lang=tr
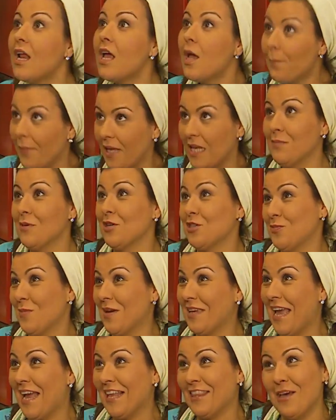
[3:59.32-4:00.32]
Sonra bir
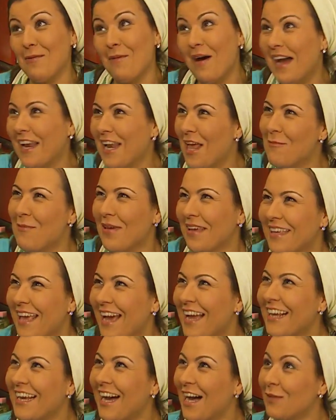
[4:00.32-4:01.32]
keresinde e,